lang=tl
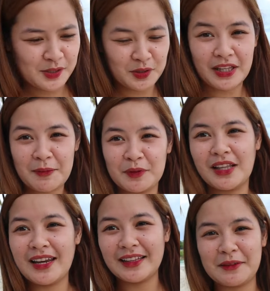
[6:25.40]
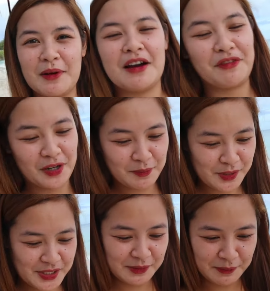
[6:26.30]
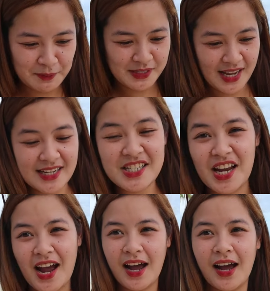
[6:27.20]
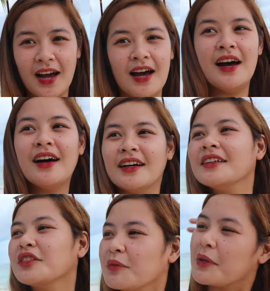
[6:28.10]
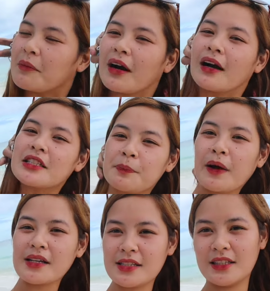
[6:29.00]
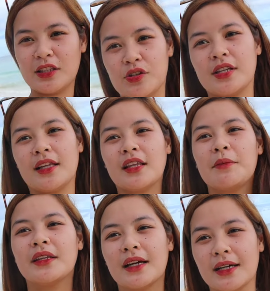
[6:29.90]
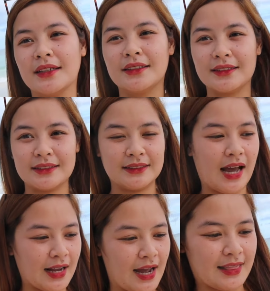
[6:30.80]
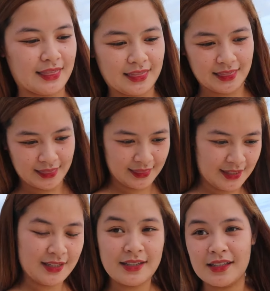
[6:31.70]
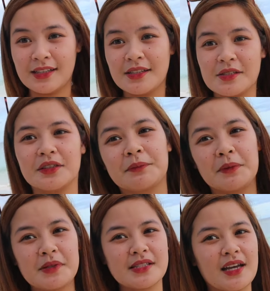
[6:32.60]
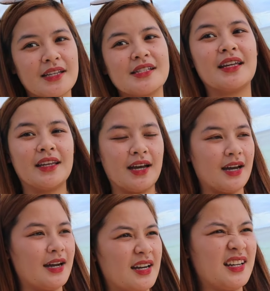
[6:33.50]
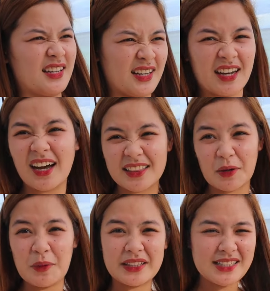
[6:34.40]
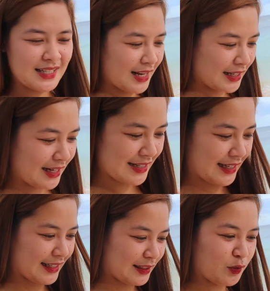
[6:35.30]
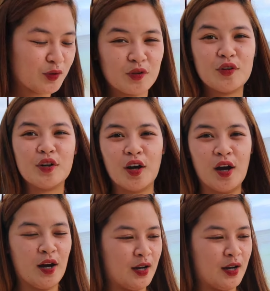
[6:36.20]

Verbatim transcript: So tara puntahan natin mga farmers Nagpamasahe siya. So may mga spa kasi dito sa tabi ng dagat. So nagpamasahi siya ng katawan kasi laging nasakit yung